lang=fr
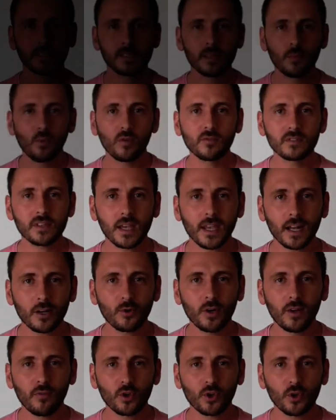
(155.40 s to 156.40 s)
C'est bon, vous avez
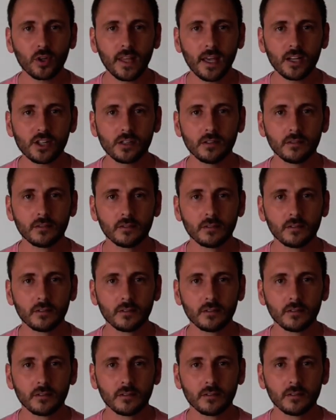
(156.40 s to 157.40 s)
calculé votre déj
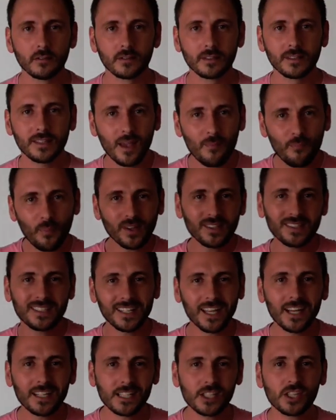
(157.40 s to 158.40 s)
Dépenses
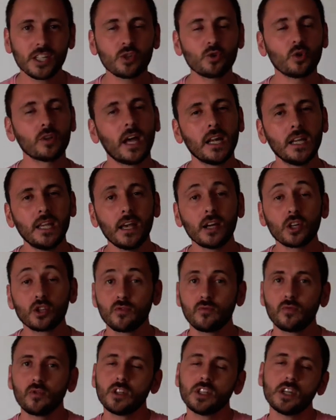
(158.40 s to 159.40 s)
énergétiques journalières, je
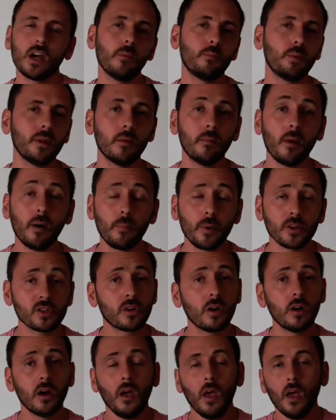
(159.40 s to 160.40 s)
vous le dis rapidement parce
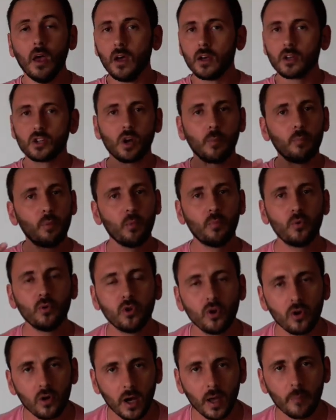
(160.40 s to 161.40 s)
que j'en peux plus
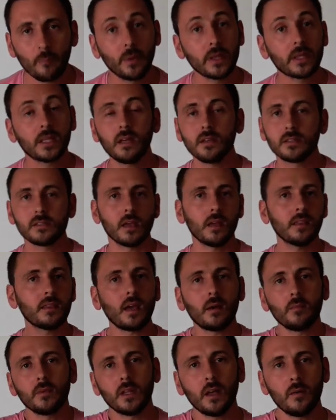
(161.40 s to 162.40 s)
de le répéter, c'est
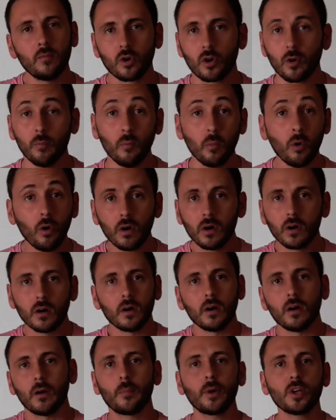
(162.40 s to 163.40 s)
interminable comme mot.
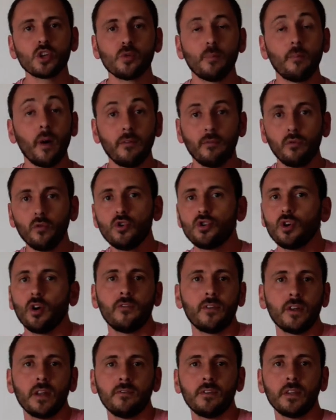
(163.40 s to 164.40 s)
Euh, après, je bafouille, je
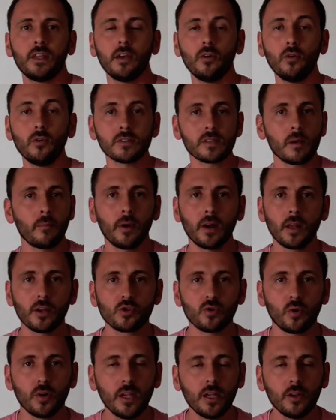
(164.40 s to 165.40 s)
refais les vidéos, ça me prend la
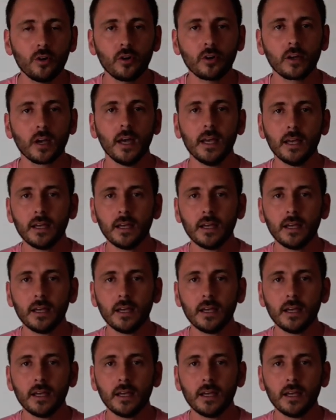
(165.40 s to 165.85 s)
journée. Et donc,